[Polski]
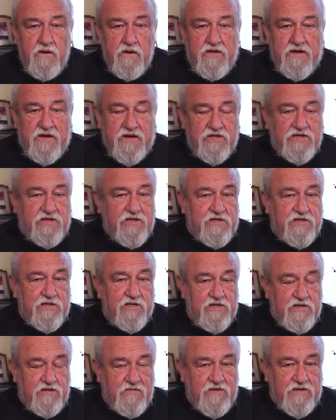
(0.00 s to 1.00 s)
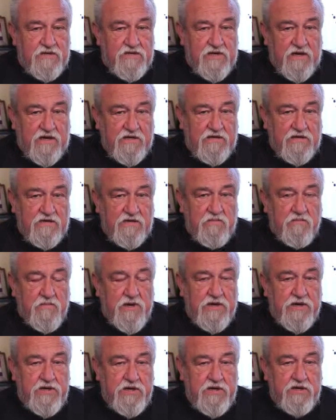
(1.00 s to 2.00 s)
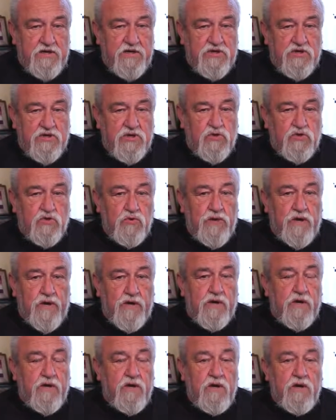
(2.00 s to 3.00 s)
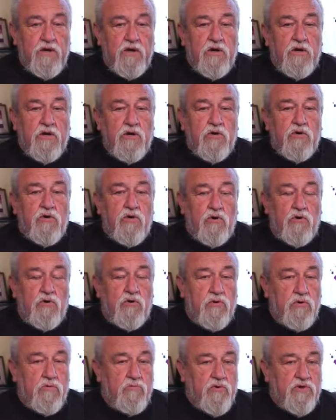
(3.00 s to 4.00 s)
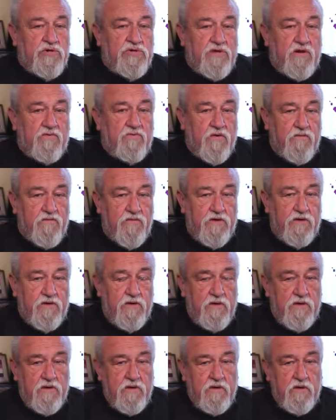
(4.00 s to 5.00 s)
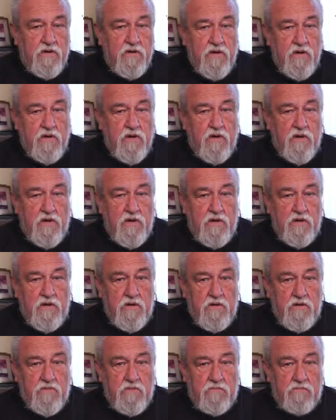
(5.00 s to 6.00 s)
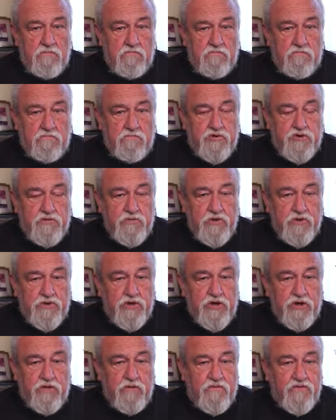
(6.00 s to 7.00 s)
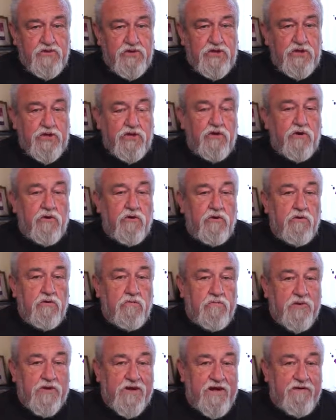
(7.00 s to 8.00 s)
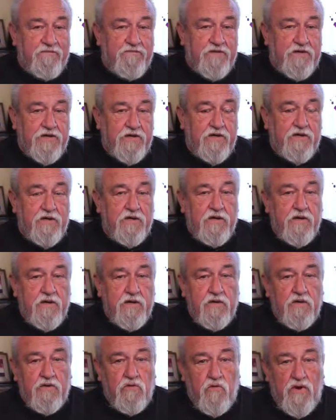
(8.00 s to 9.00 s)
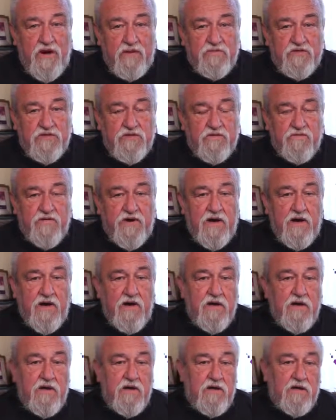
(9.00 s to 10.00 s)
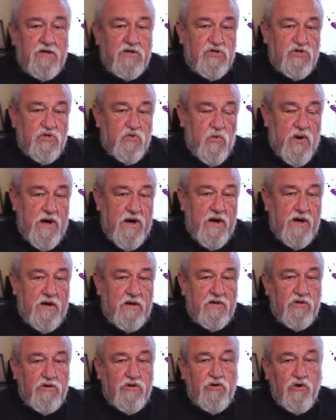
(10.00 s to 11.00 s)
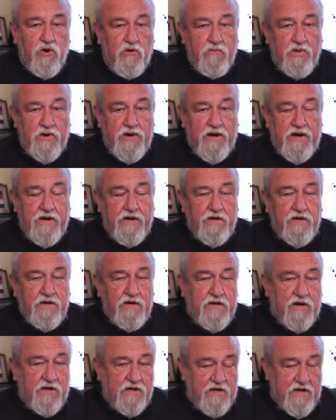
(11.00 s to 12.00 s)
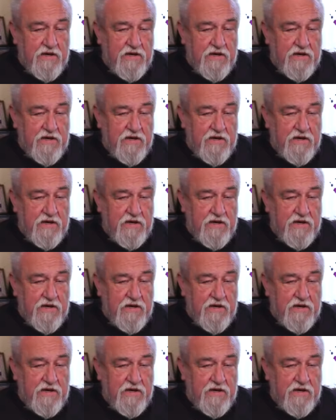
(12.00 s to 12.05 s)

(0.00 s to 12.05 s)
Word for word: Każda z tych cywilizacji ma inny stosunek do podstawowych mm, przymiotników, czyli do prawdy, kłamstwa, zła, dobra itd.